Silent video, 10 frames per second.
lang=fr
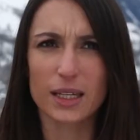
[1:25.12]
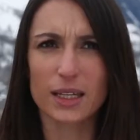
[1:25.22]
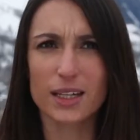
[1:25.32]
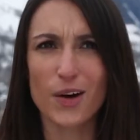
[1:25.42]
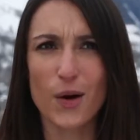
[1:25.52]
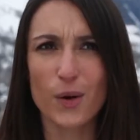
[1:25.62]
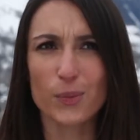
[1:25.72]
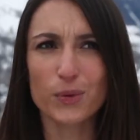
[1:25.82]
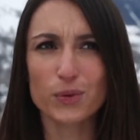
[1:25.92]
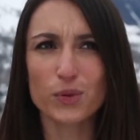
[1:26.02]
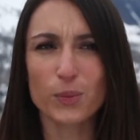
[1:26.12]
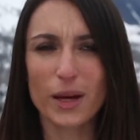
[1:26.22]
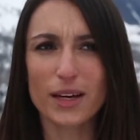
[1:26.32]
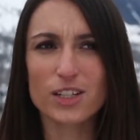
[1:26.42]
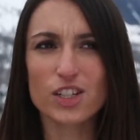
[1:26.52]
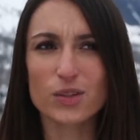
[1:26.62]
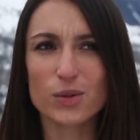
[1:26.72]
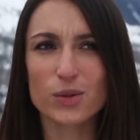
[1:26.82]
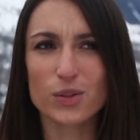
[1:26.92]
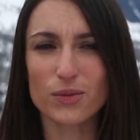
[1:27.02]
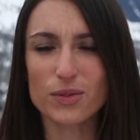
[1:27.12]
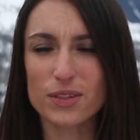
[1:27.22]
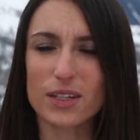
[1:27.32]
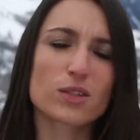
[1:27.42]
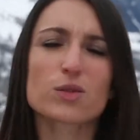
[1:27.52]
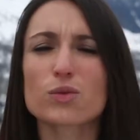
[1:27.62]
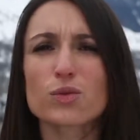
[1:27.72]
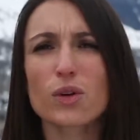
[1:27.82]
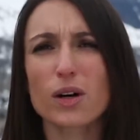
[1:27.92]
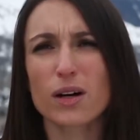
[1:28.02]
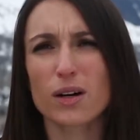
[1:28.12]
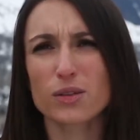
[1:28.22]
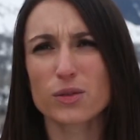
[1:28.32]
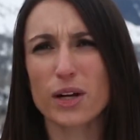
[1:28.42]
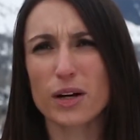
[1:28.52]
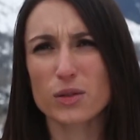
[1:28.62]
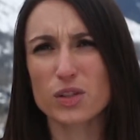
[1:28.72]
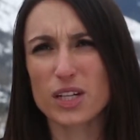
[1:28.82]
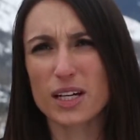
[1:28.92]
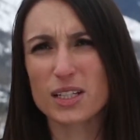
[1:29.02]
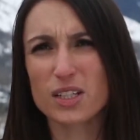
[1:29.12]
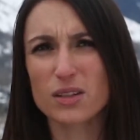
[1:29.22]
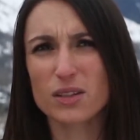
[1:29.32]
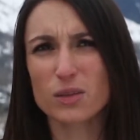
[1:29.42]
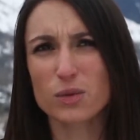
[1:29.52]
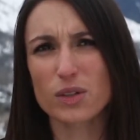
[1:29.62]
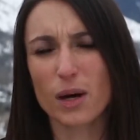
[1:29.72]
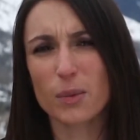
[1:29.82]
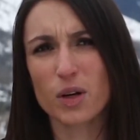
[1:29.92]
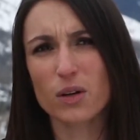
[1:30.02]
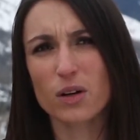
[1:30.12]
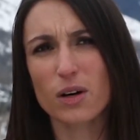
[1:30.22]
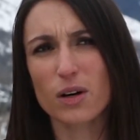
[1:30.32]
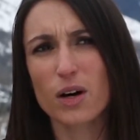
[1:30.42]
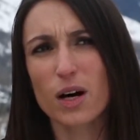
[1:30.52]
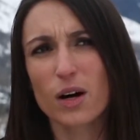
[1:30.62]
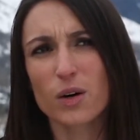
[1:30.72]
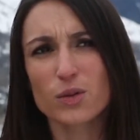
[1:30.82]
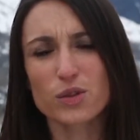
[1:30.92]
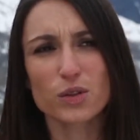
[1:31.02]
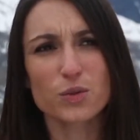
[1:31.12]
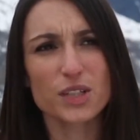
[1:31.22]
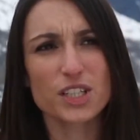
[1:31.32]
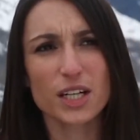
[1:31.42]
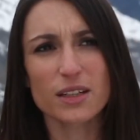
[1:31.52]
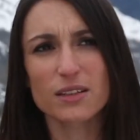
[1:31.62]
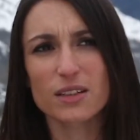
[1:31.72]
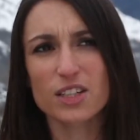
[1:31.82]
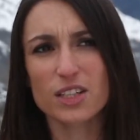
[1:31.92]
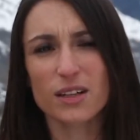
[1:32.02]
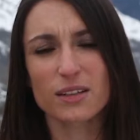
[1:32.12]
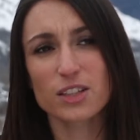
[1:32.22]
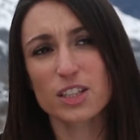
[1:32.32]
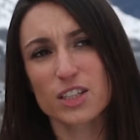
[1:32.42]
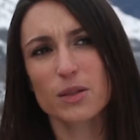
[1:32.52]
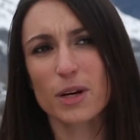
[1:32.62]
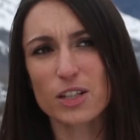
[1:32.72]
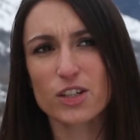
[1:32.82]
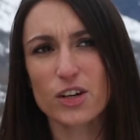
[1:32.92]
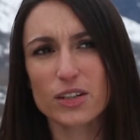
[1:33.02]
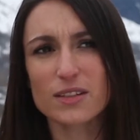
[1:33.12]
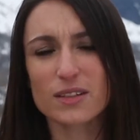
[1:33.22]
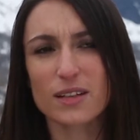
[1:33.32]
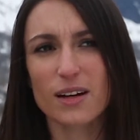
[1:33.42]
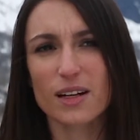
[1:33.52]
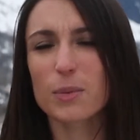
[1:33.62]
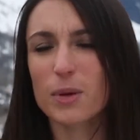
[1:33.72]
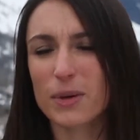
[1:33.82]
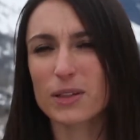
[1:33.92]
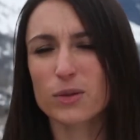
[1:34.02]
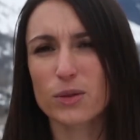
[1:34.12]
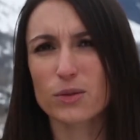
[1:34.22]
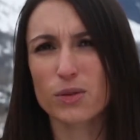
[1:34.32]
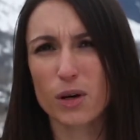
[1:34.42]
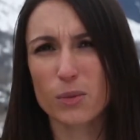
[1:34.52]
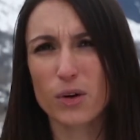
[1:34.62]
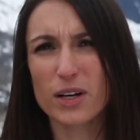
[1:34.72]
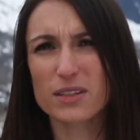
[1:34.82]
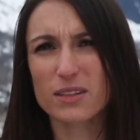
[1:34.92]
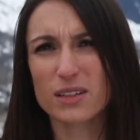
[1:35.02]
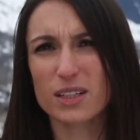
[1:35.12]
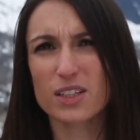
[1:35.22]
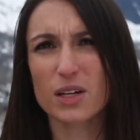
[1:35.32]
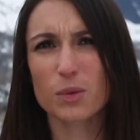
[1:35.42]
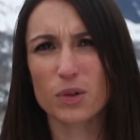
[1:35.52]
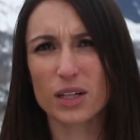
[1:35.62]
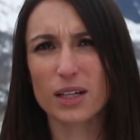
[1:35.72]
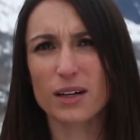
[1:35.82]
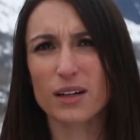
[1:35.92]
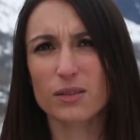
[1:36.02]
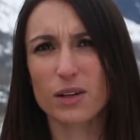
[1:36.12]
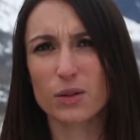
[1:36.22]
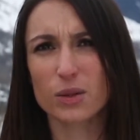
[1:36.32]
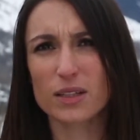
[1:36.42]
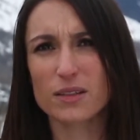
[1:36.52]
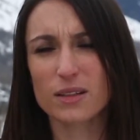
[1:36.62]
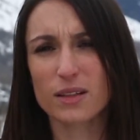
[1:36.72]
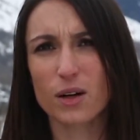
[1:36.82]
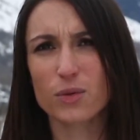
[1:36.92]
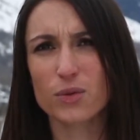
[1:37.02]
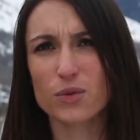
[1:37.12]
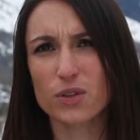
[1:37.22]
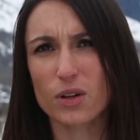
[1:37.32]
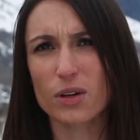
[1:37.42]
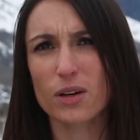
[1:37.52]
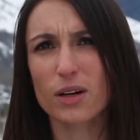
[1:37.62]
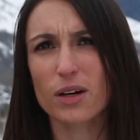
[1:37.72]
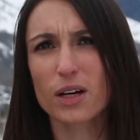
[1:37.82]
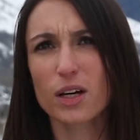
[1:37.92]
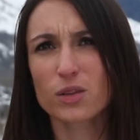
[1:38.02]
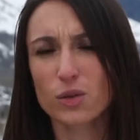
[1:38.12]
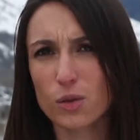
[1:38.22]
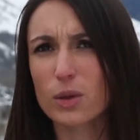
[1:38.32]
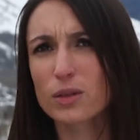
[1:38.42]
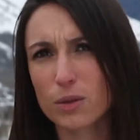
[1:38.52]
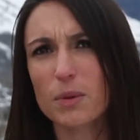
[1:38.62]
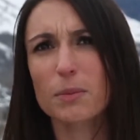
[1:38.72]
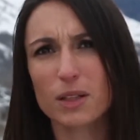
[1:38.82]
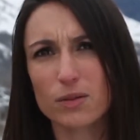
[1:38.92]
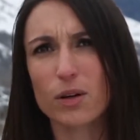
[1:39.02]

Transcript: Et euh, pour demain, j'envisage toujours de la recherche, notamment aujourd'hui j'ai un, un, déchet majeur, c'est les pépins de framboise et j'aimerais les valoriser en faisant de l'huile de pépins de